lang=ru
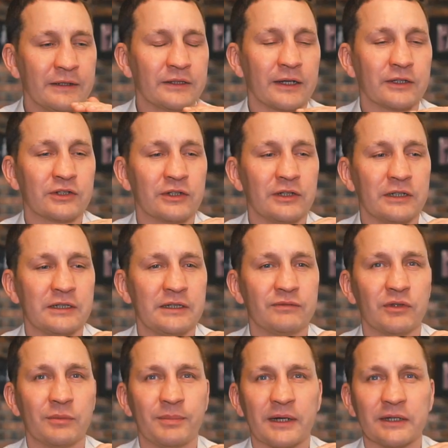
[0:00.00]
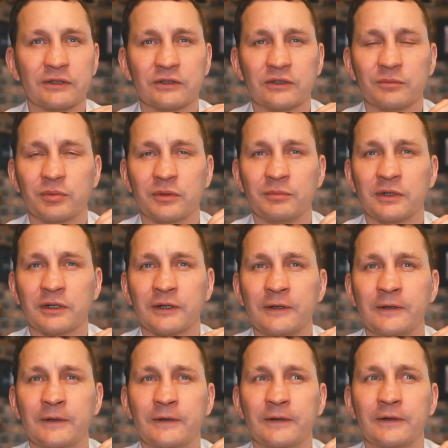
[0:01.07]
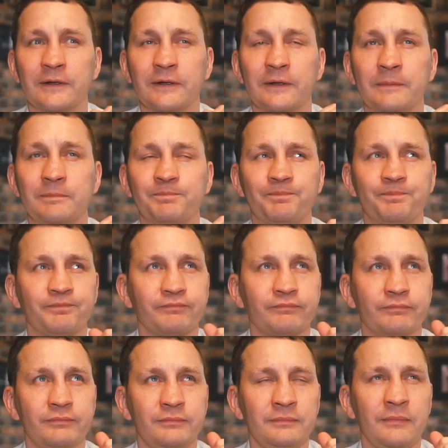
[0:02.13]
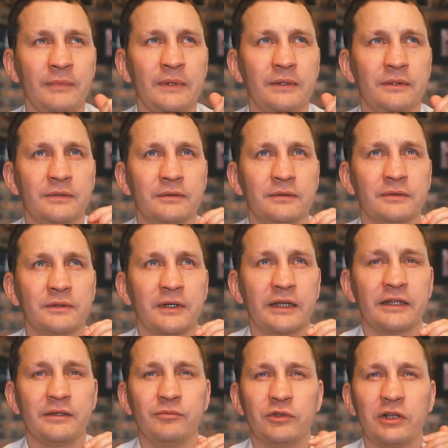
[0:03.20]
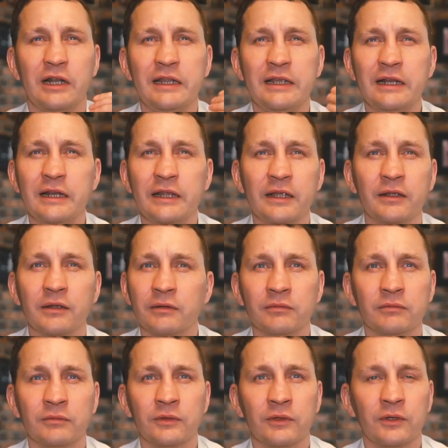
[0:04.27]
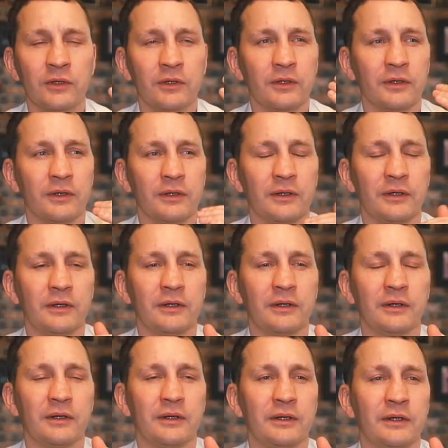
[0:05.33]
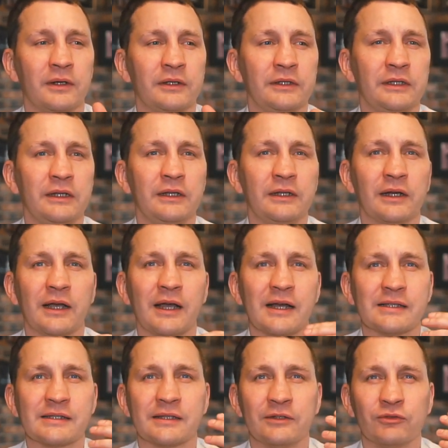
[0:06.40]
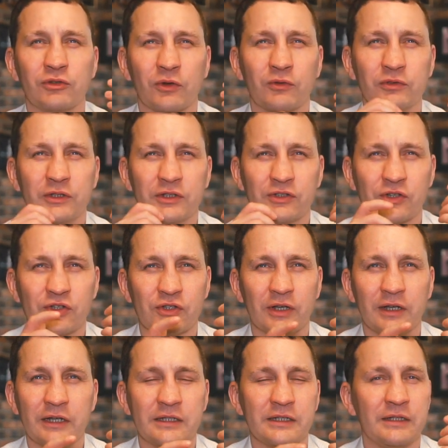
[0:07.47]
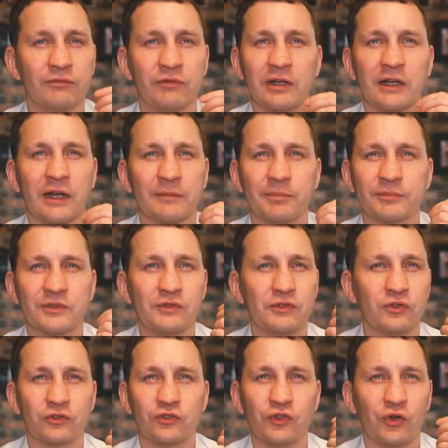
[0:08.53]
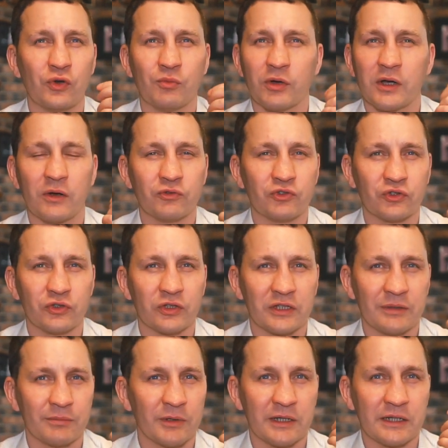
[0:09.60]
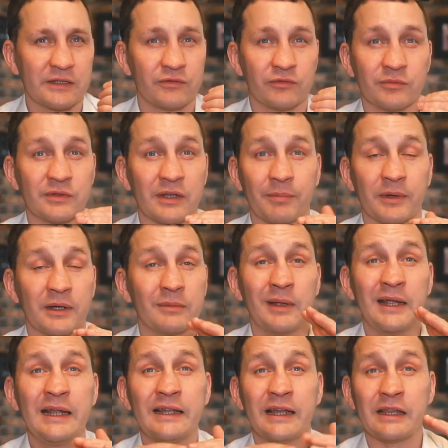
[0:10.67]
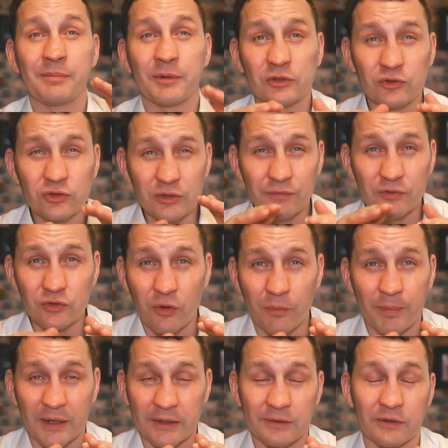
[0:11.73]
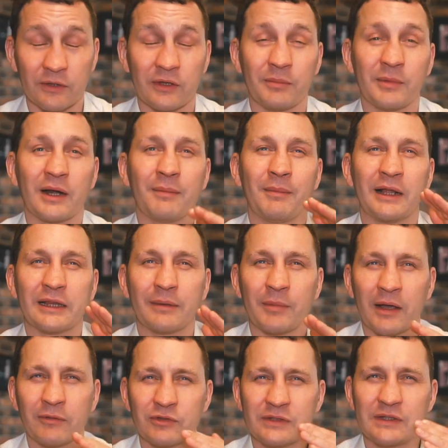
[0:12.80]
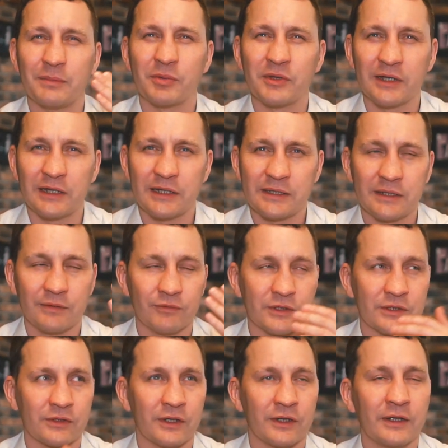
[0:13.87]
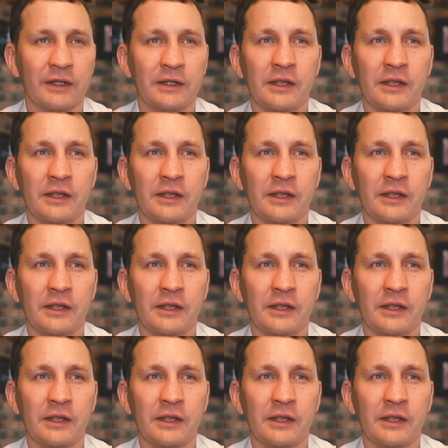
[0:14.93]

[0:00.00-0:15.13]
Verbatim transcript: так же агрессивно пахнет, например, э, какие-нибудь лилии, Э, или акации, ну такой достаточно агрессивный, или как цветет черемуха очень таким агрессивным запахом. Я не про то, что вино пахнет этими ароматами, а вот степень агрессивности.